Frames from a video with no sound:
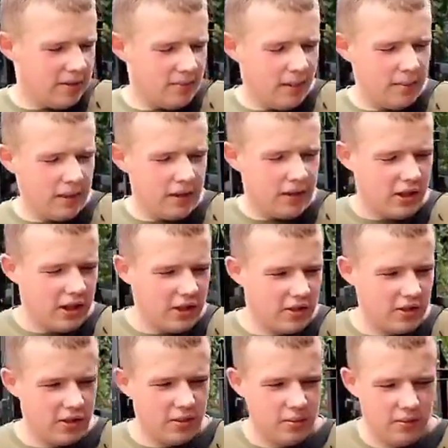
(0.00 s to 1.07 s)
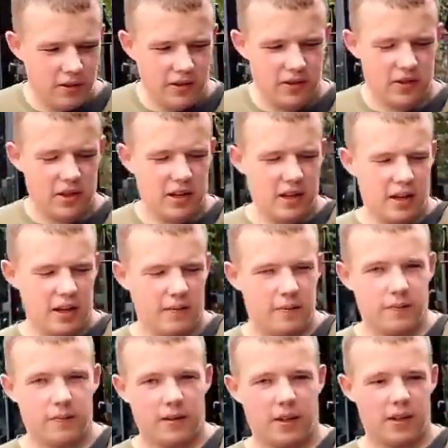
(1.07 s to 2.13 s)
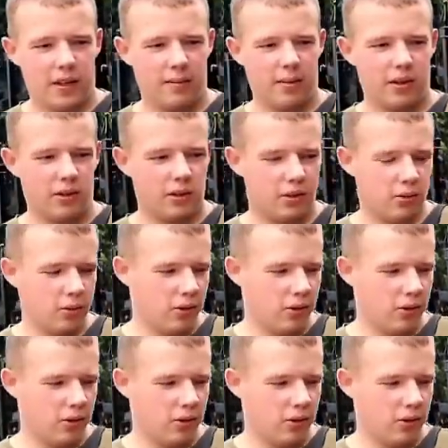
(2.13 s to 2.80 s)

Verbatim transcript: Tak, mam nadzieję szczerze mówiąc, że remont,